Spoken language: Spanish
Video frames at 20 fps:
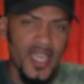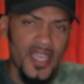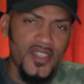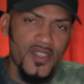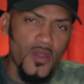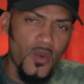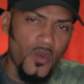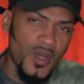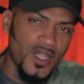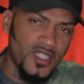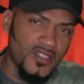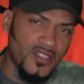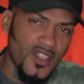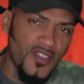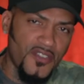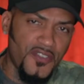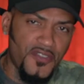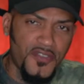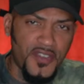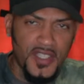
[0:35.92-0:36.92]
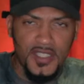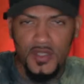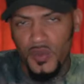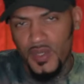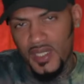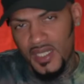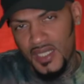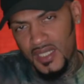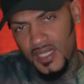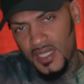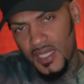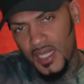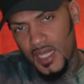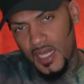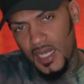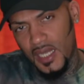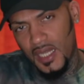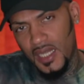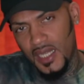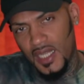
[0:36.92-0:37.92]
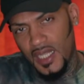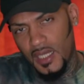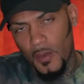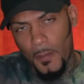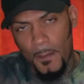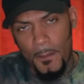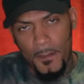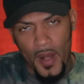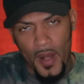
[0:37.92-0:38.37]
Kanye West featuring Lil